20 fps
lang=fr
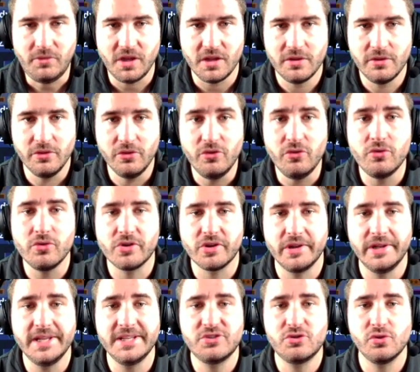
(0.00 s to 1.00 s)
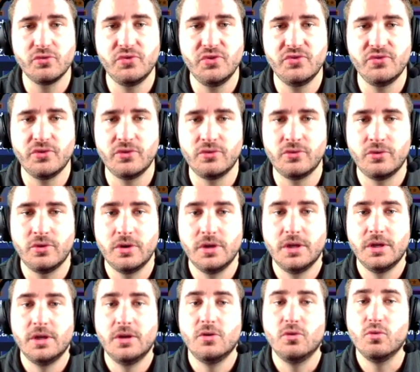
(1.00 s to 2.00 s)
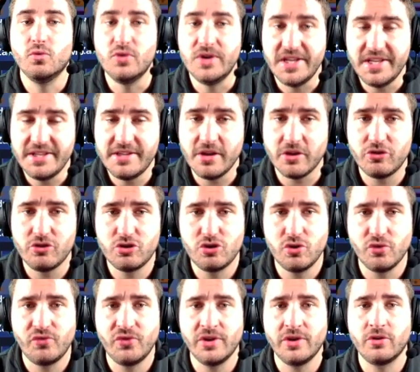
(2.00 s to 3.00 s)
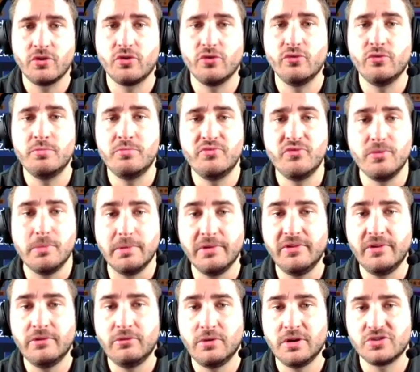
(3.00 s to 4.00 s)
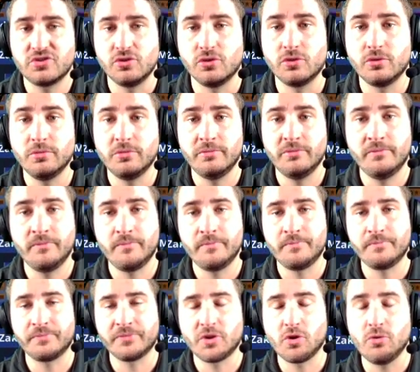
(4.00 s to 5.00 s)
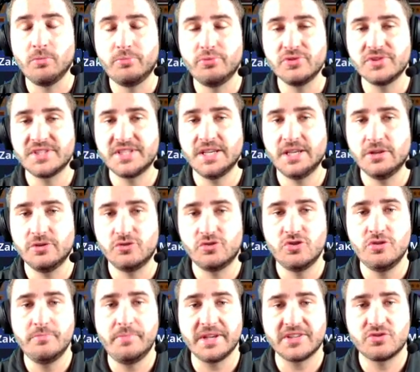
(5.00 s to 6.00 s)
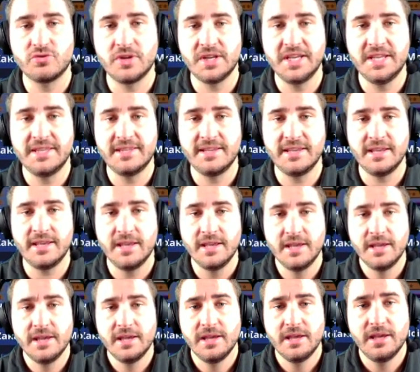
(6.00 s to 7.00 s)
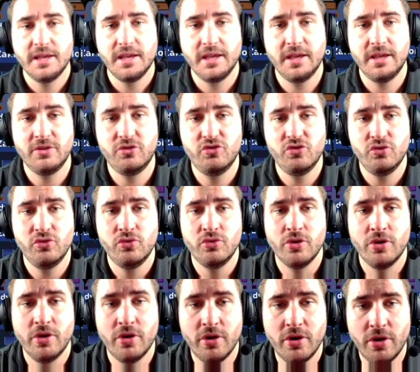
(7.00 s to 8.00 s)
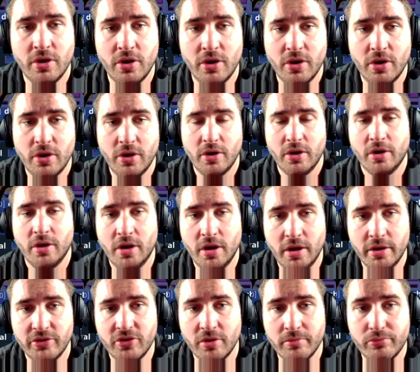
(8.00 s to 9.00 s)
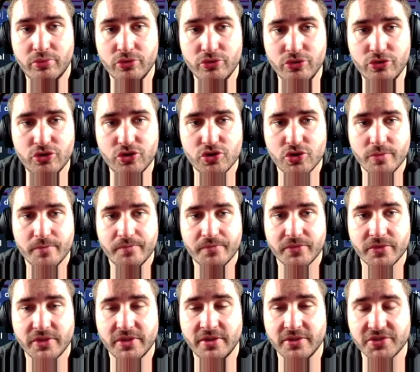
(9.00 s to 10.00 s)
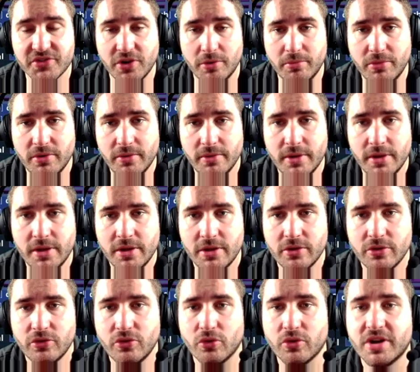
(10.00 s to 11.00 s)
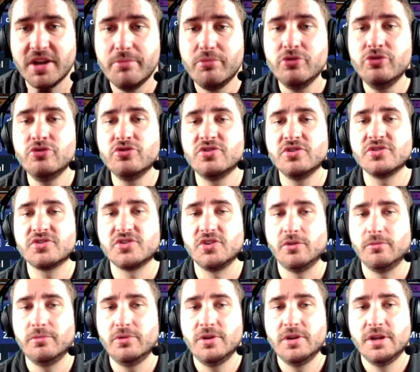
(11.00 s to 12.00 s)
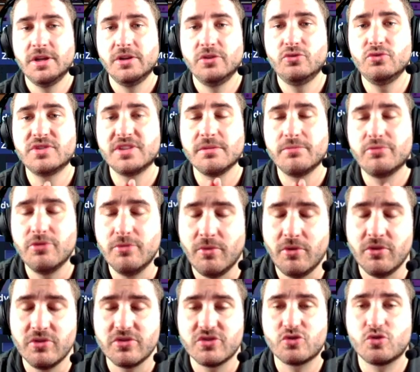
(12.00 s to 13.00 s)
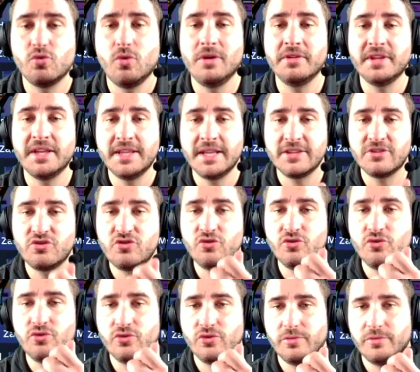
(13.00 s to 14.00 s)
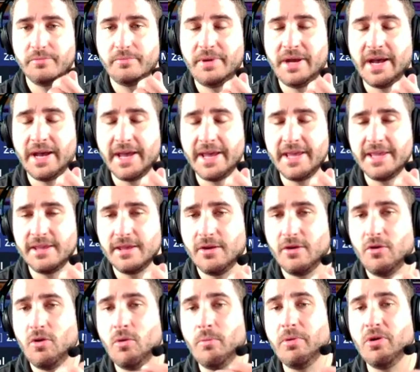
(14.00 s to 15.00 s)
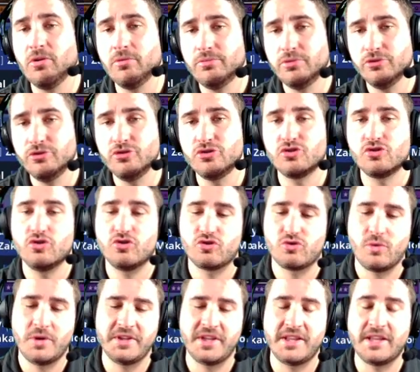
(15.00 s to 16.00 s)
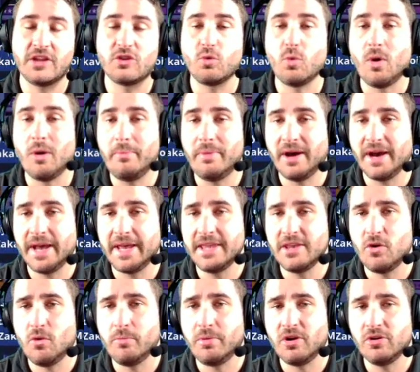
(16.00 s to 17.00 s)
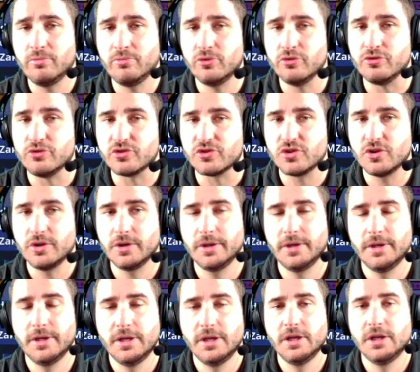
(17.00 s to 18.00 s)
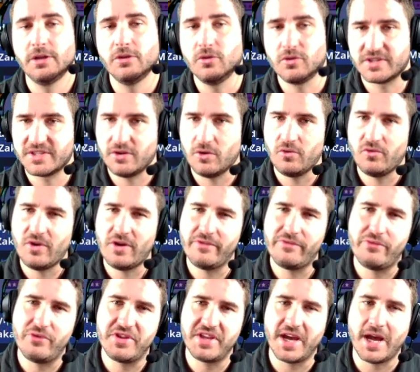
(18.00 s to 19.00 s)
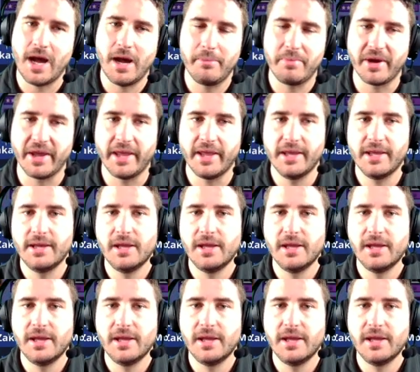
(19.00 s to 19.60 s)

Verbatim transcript: Donc les survivants ou les leaders de survivants que vous, pouvez le voir sont composés d'une personnalité et d'un bonus d'ensemble. Donc les bonus d'ensemble, tout simplement, soit on en a deux pareil, on prend le bonus, soit on en a trois, pareil, on prend le bonus. Donc ça, on va venir après.